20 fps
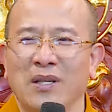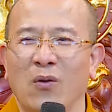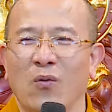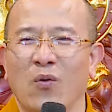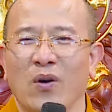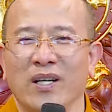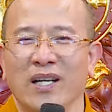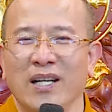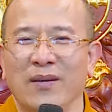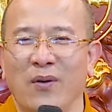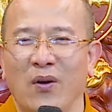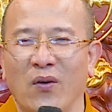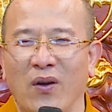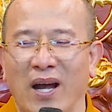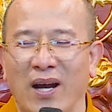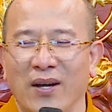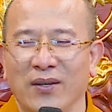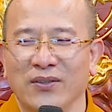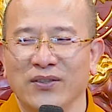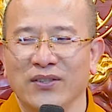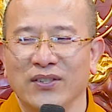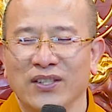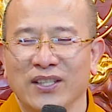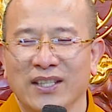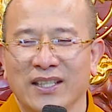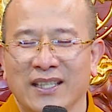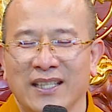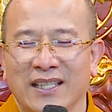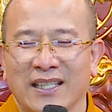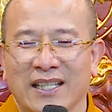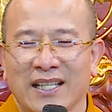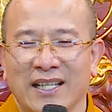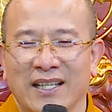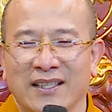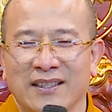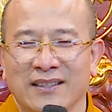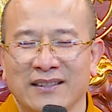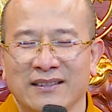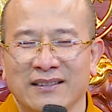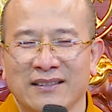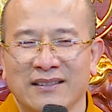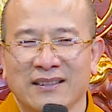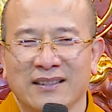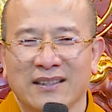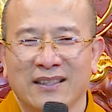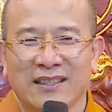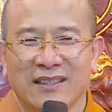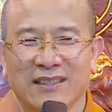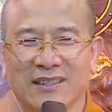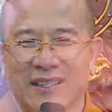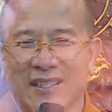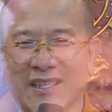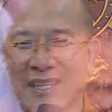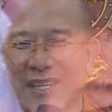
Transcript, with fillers: táo quân lên báo cáo nha thế